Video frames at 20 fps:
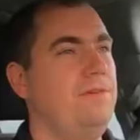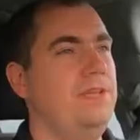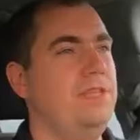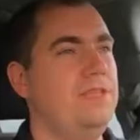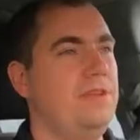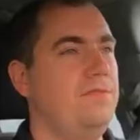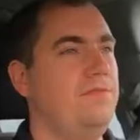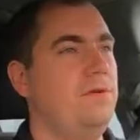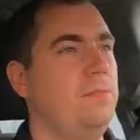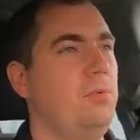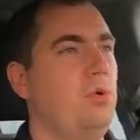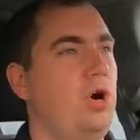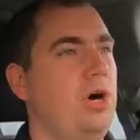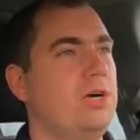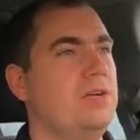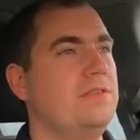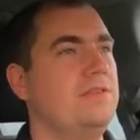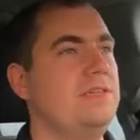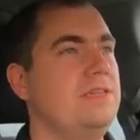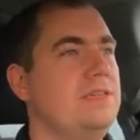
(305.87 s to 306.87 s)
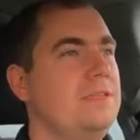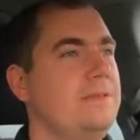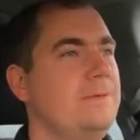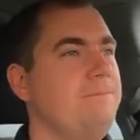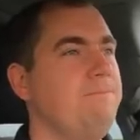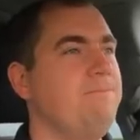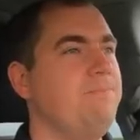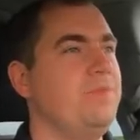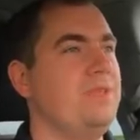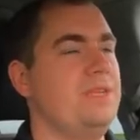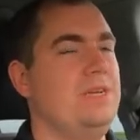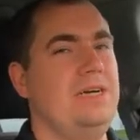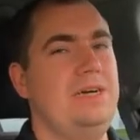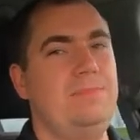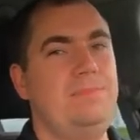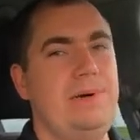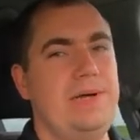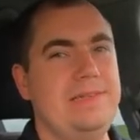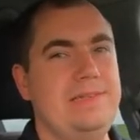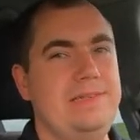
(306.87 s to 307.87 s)
hinter verborgen sind.
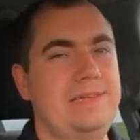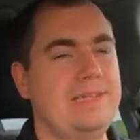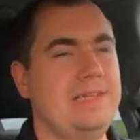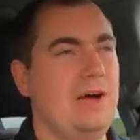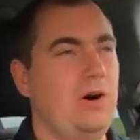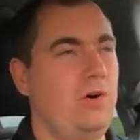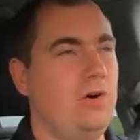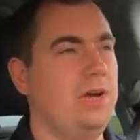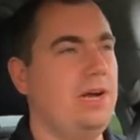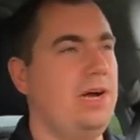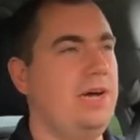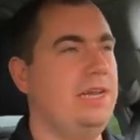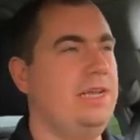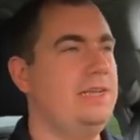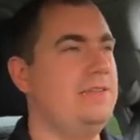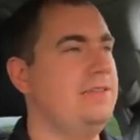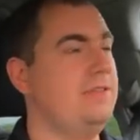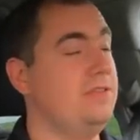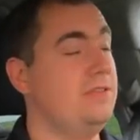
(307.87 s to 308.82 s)
Da passiert auch gar nichts,